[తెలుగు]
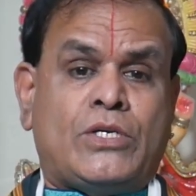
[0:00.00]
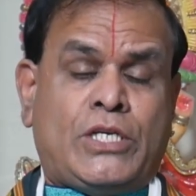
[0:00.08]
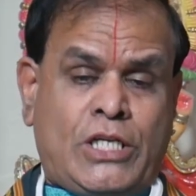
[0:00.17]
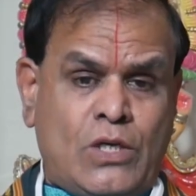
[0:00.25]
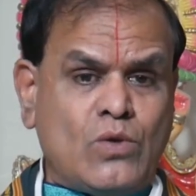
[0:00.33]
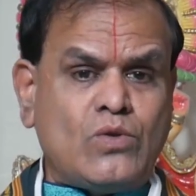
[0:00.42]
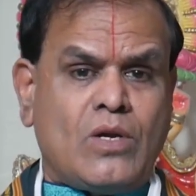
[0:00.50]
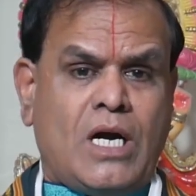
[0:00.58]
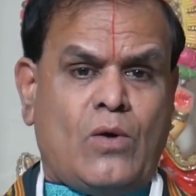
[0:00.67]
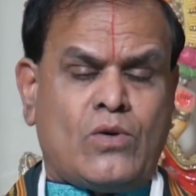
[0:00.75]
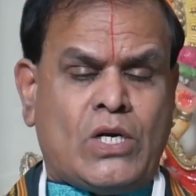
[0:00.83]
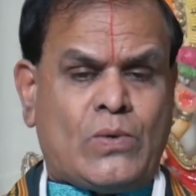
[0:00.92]
ఇన్ని
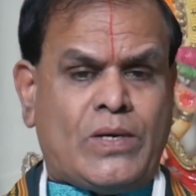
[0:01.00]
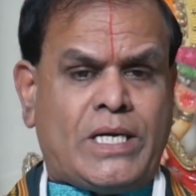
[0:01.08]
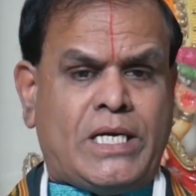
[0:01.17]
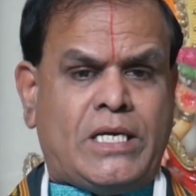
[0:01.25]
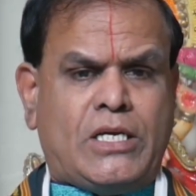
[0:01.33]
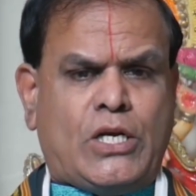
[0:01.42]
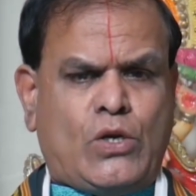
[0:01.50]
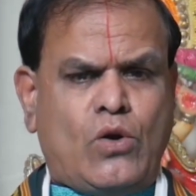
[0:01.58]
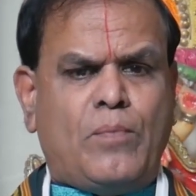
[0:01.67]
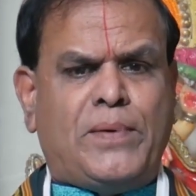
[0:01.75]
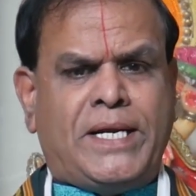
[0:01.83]
రోజులుగా ఉన్నటువంటి ఎన్నో